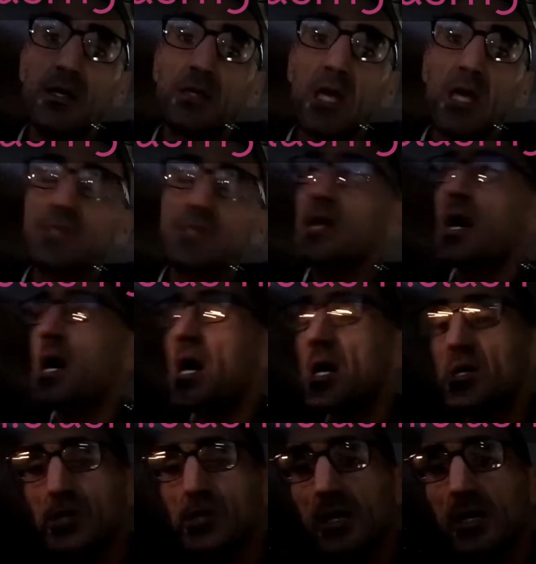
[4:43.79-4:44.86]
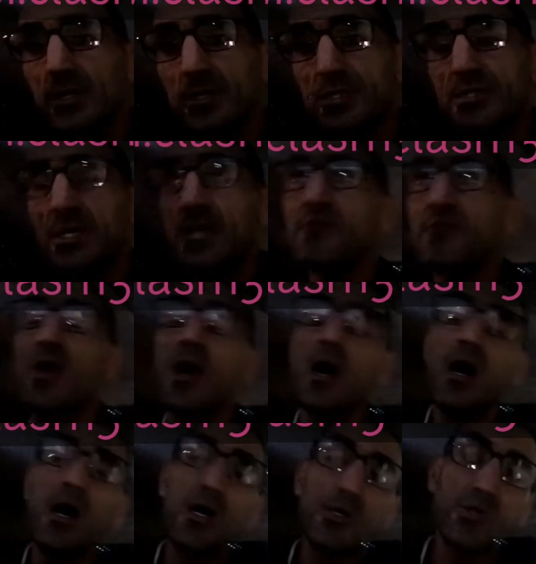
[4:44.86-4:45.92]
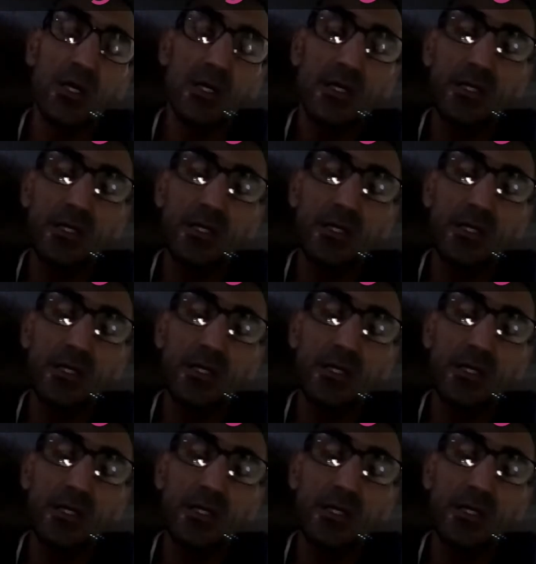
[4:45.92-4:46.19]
نقصها حاجة زايد فيها حاجة